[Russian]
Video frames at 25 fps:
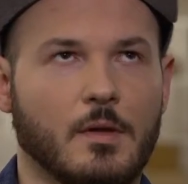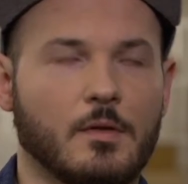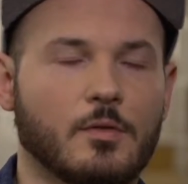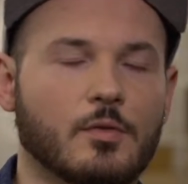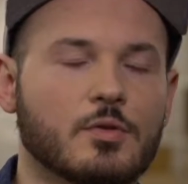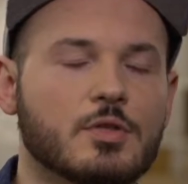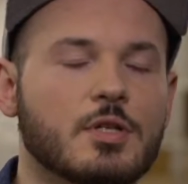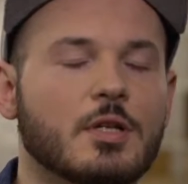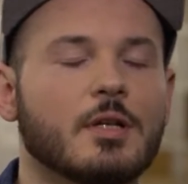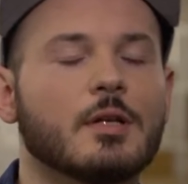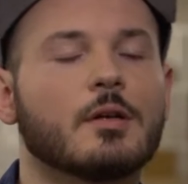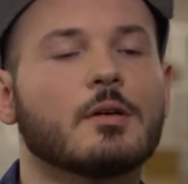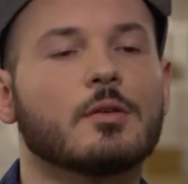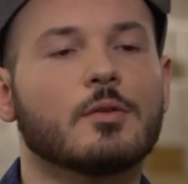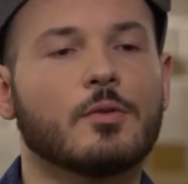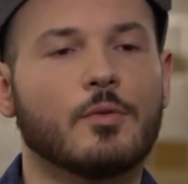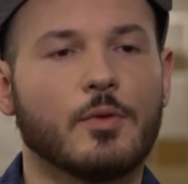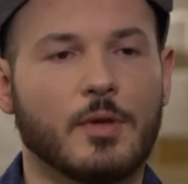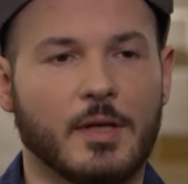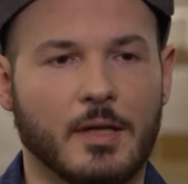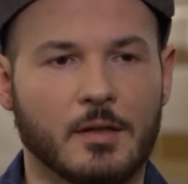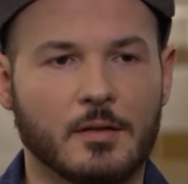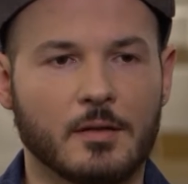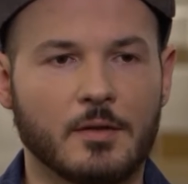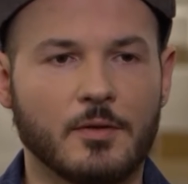изучили
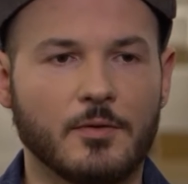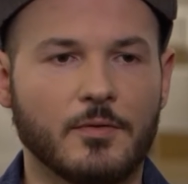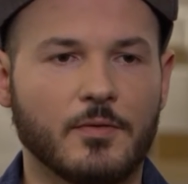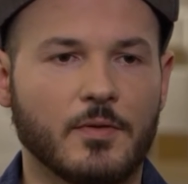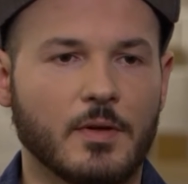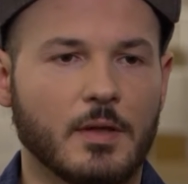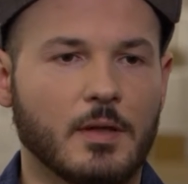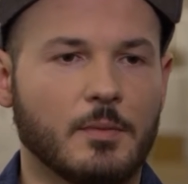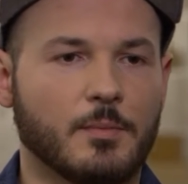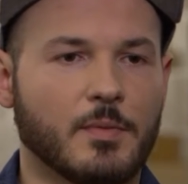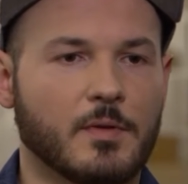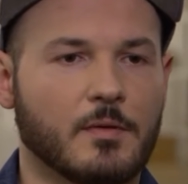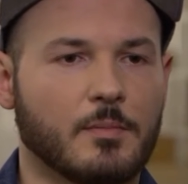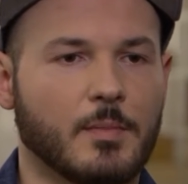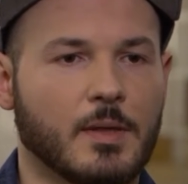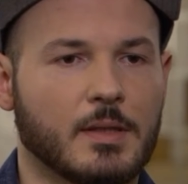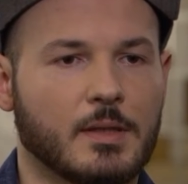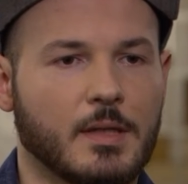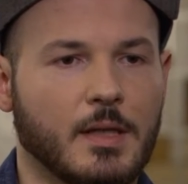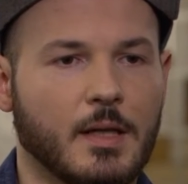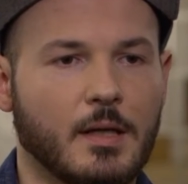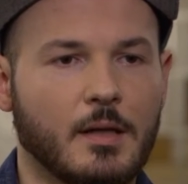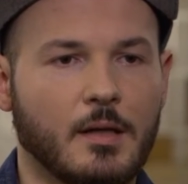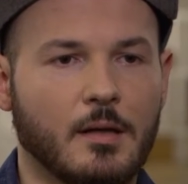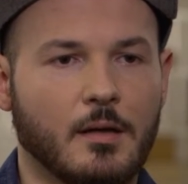конкурентов и
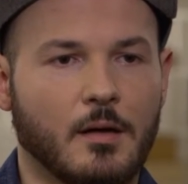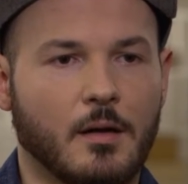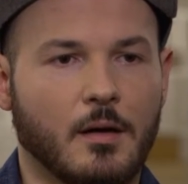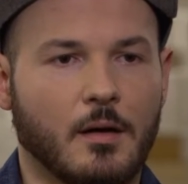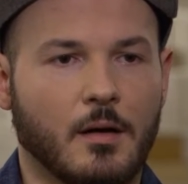посмотрели,